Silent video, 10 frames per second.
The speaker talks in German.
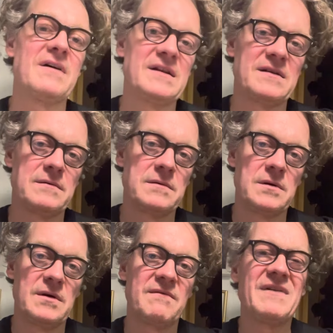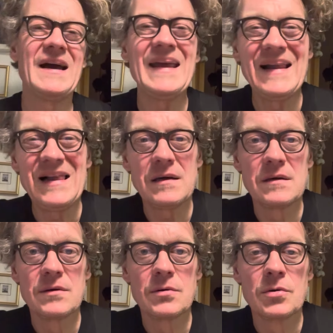weiter? Weil
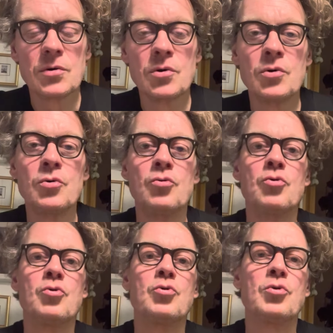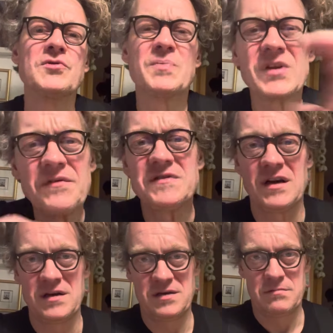uns betrifft es ja
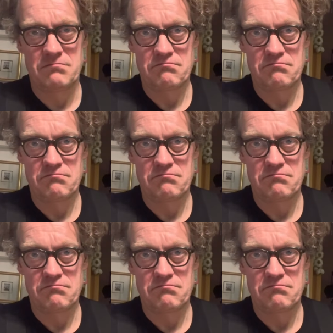nicht.